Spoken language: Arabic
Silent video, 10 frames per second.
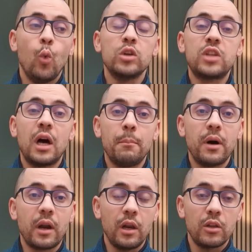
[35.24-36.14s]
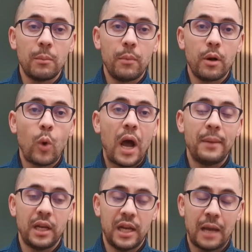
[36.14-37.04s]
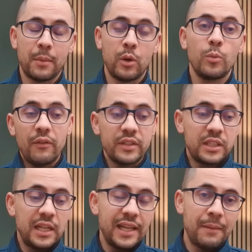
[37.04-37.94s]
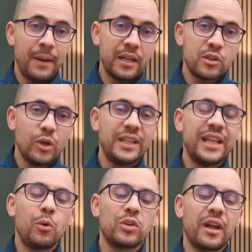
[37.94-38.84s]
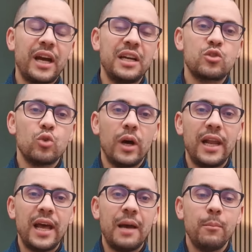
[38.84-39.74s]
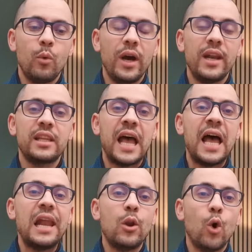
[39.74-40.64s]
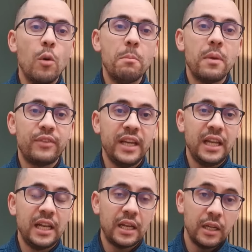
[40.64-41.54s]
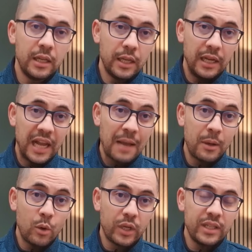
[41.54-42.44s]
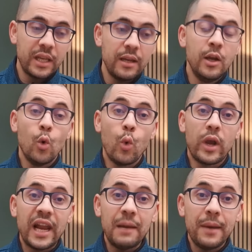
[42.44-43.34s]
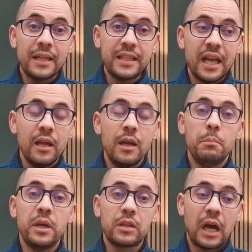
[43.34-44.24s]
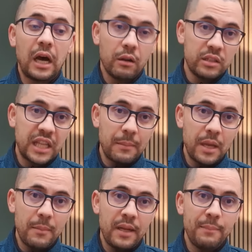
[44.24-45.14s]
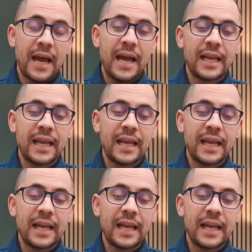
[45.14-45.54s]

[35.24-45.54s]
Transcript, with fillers: ودمر اللي دمره وعمل اللي عمله رفضت الإجابة على السؤال ده وطرحت سؤال أهم وقالت هل هم فعلا اللي عملوا كده وكلامها ده بيتعارض تماما مع